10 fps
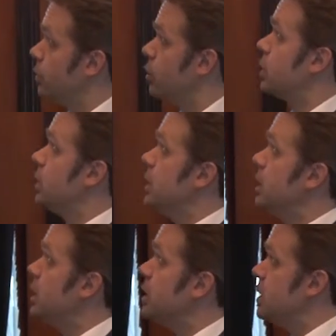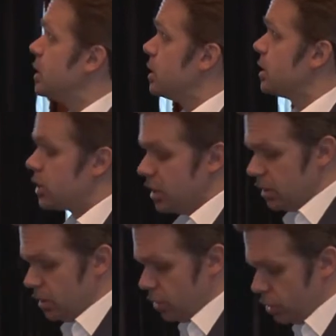Вот. И есть
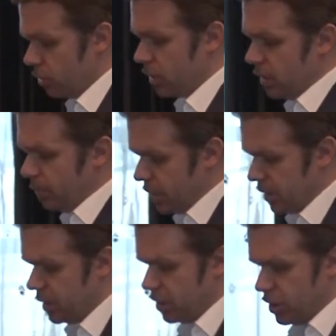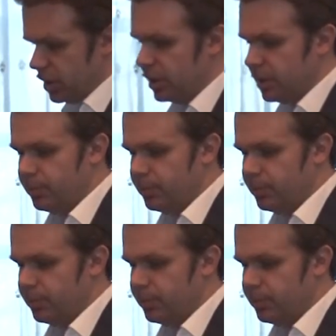совершенно четкие, простые шаги.